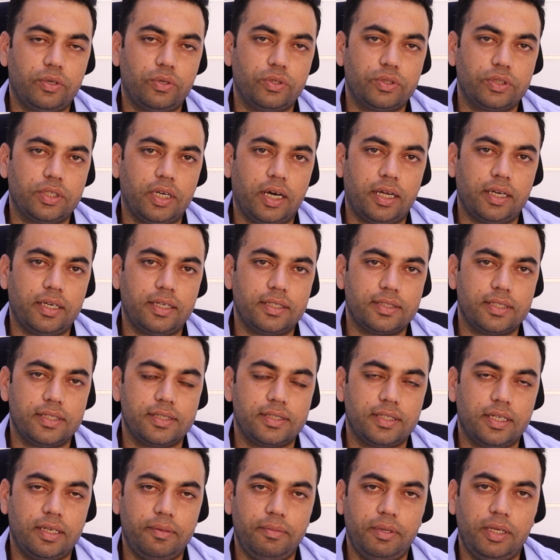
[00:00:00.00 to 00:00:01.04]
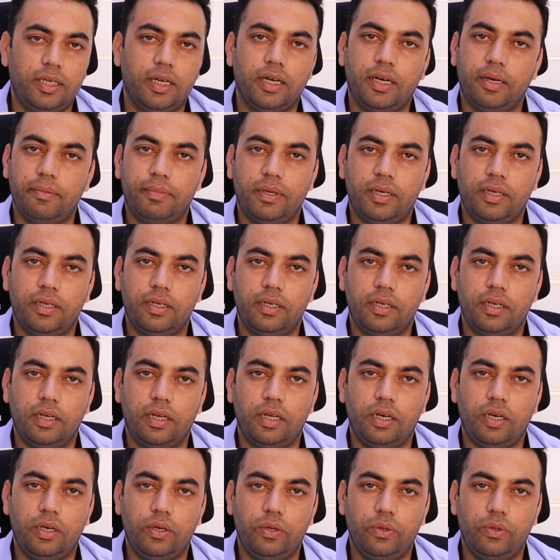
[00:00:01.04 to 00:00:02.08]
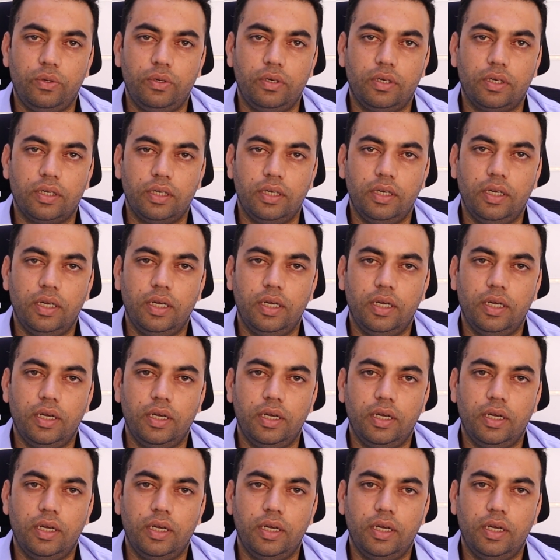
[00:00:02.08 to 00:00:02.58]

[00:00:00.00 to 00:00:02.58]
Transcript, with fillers: रोज़गार के सिलसिले में यहाँ पर लोग